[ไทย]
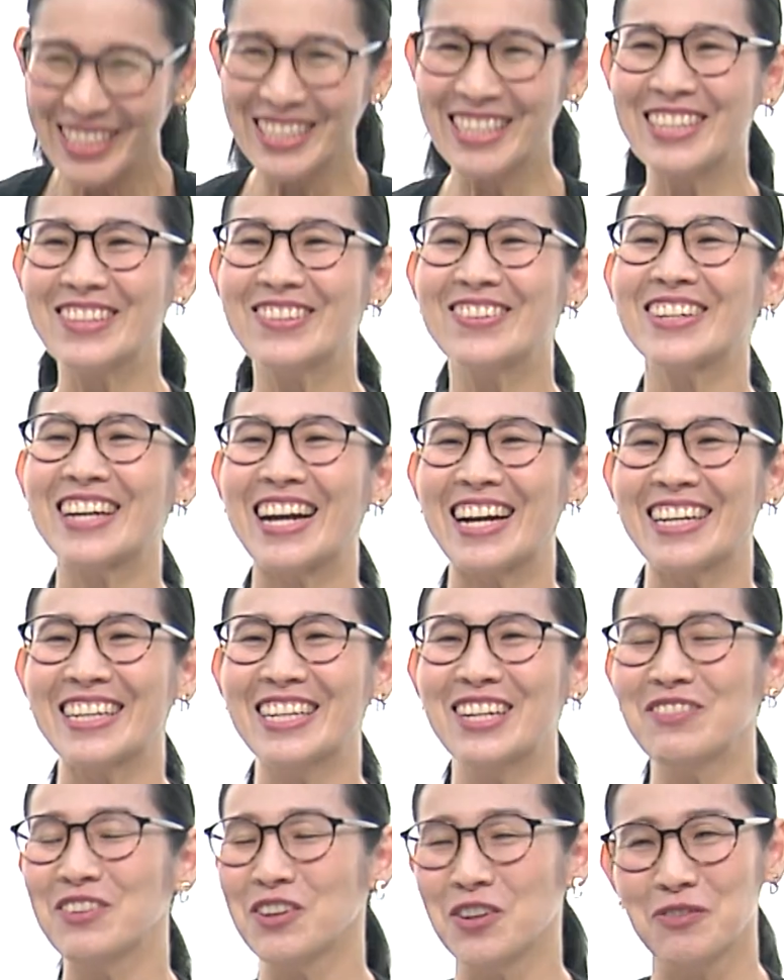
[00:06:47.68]
ยืนตัวแข็ง
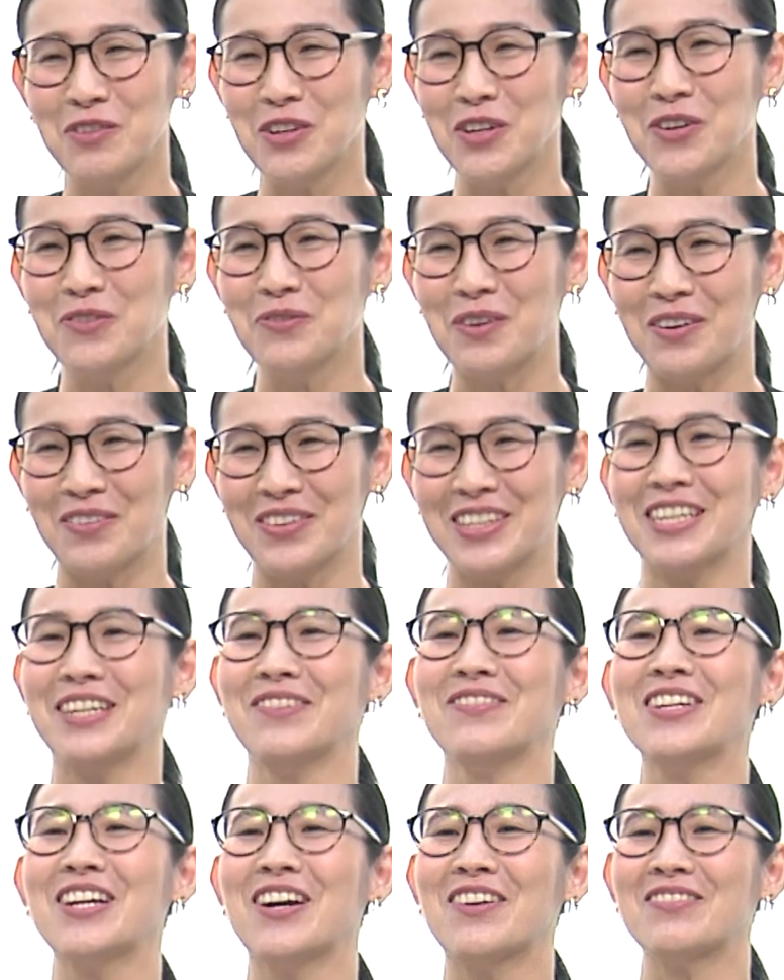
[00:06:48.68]
นื้อไม่รู้มีรูปเปล่ายื
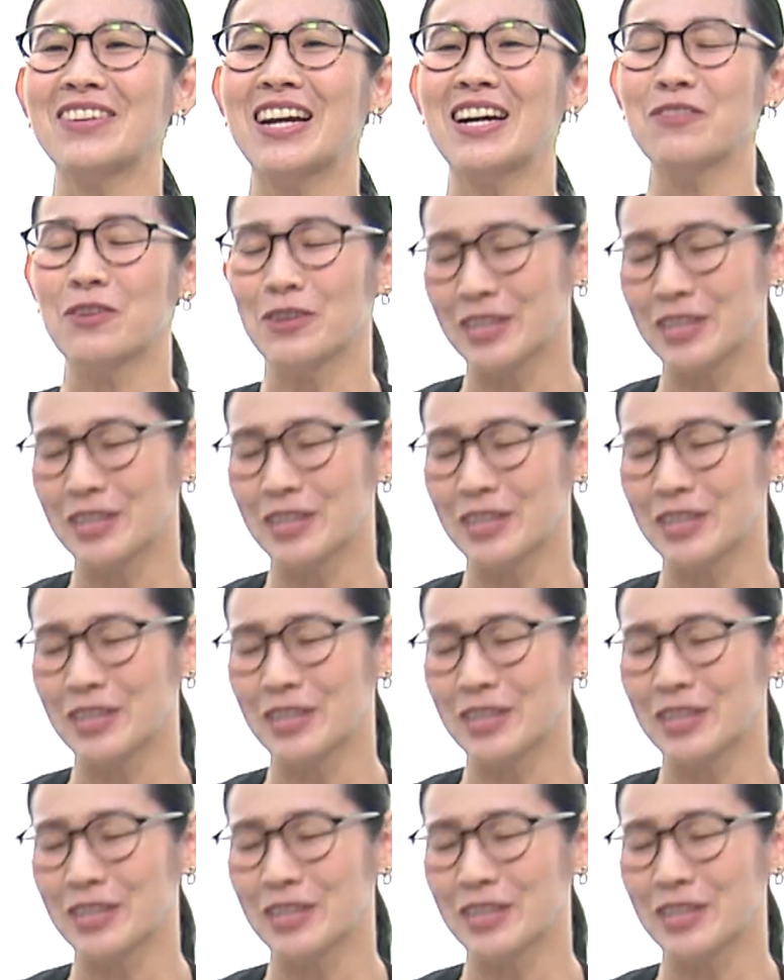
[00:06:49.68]
นไม่ยอมนั่ง